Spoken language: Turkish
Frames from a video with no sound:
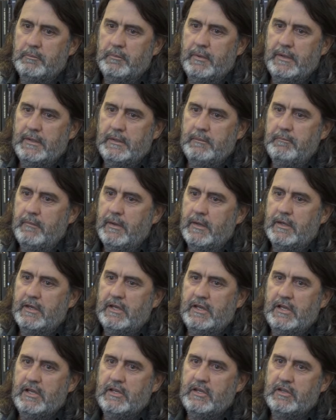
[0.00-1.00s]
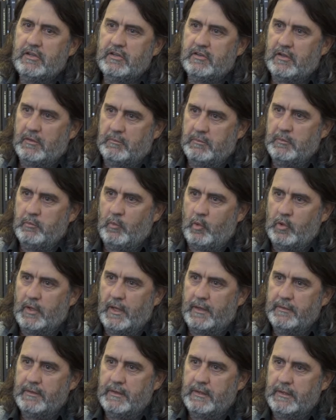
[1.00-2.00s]
benim ilk kitabım
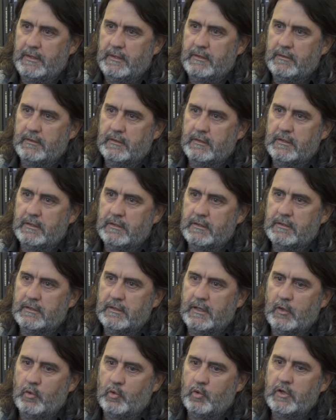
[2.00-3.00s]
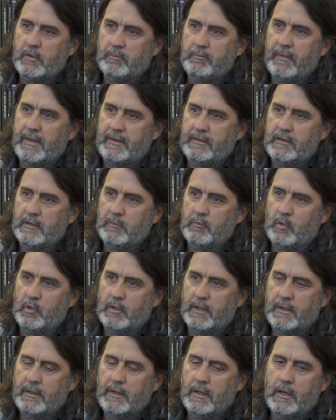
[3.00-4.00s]
olan, ilk e, teorik metnim
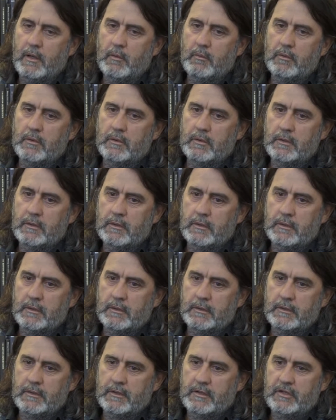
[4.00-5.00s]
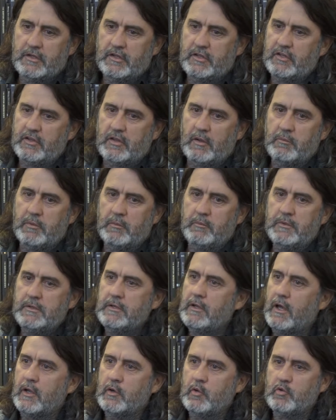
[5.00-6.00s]
olan e,
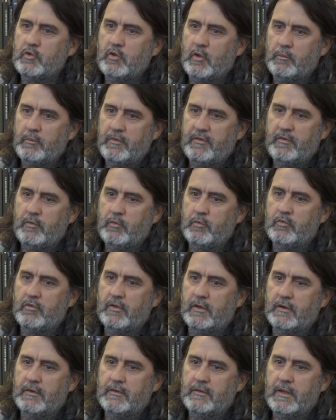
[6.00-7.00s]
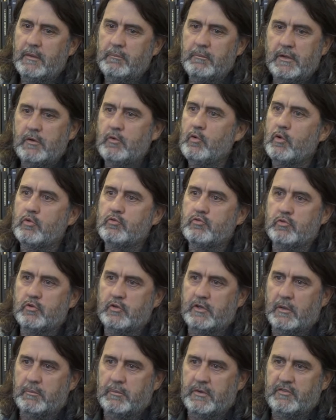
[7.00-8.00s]
kitabımın anatomisi üzerinde bir
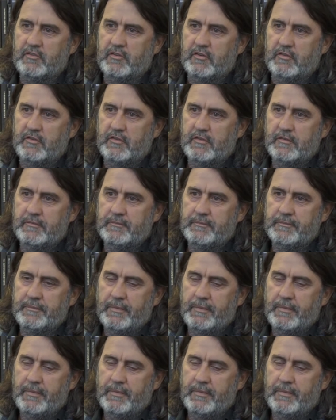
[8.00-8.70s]
yolculuk yapacağız.